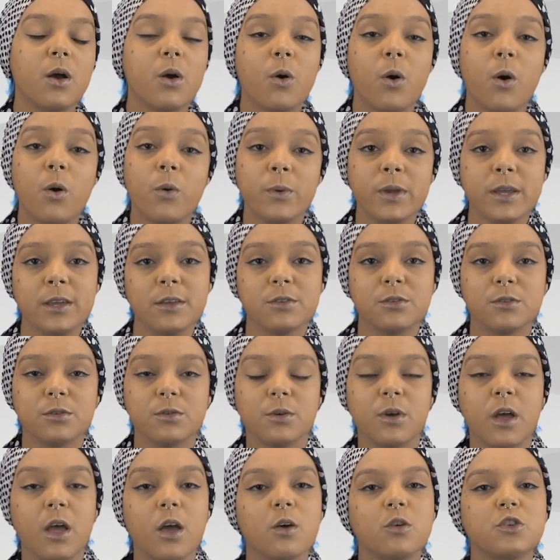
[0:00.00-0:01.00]
Com
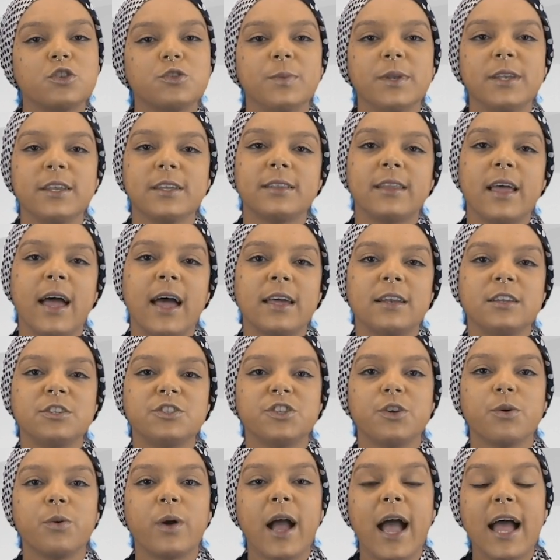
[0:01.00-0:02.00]
isso, os
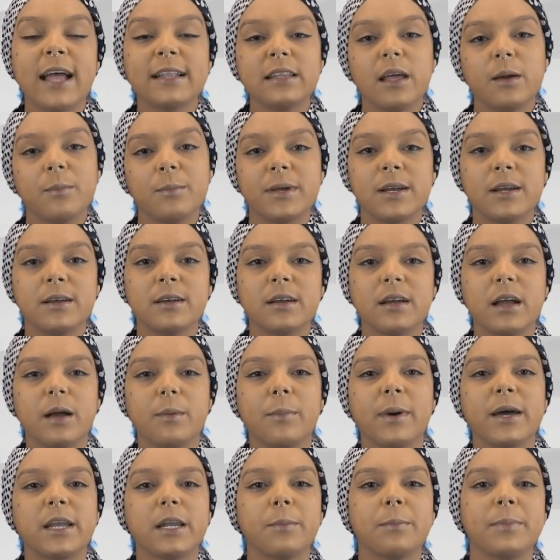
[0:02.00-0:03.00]
militares tinham carta branca
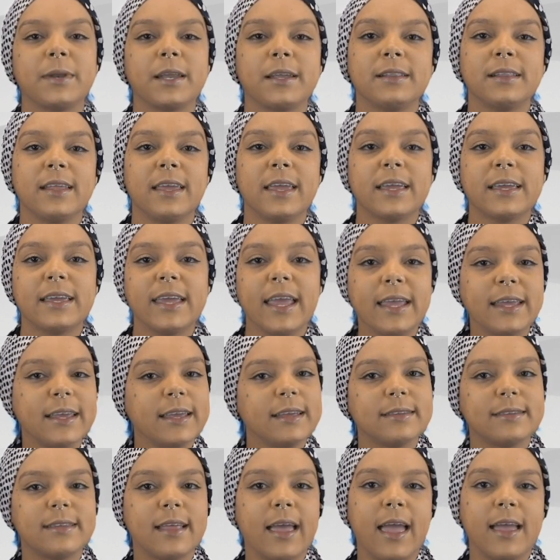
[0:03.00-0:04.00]
para prender quem
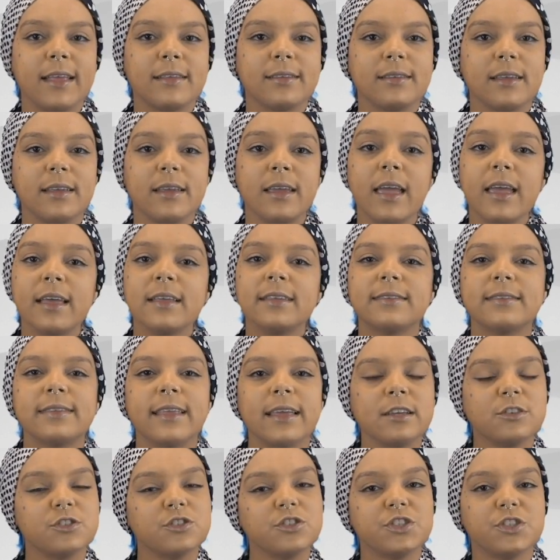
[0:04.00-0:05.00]
quisessem,
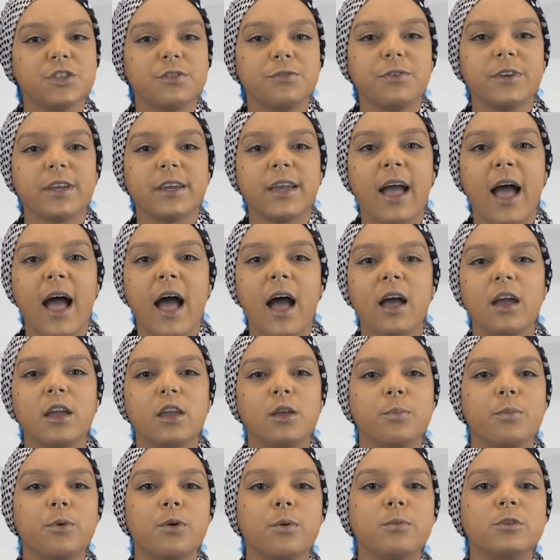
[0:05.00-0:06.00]
sem justificar
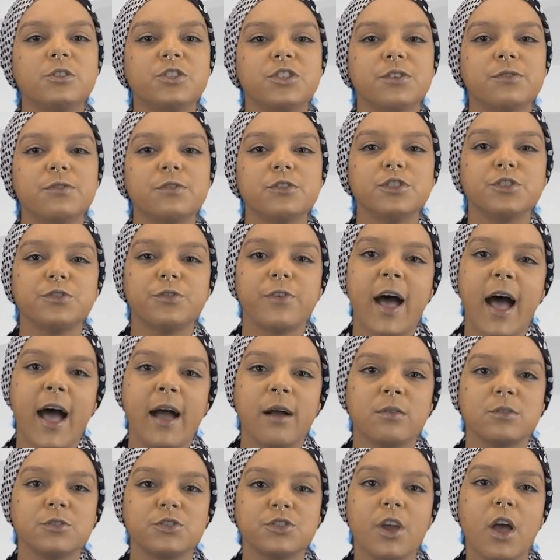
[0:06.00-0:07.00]
e por motivos
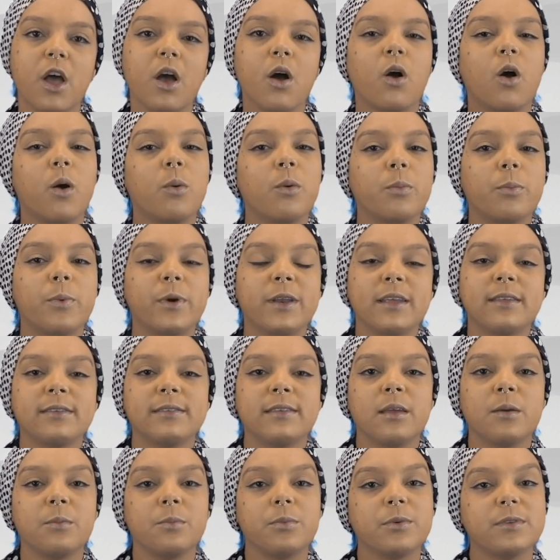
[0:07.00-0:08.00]
vagos, como por
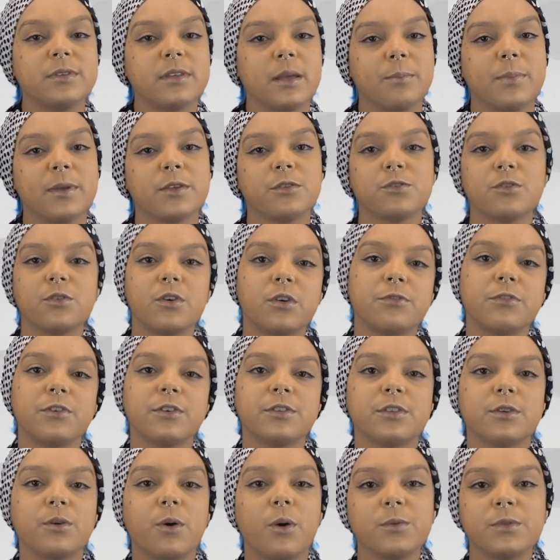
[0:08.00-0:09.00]
exemplo se a pessoa
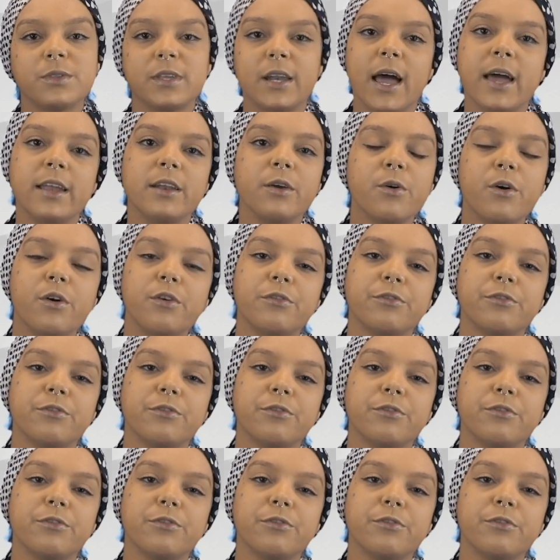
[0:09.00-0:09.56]
fosse contrária ao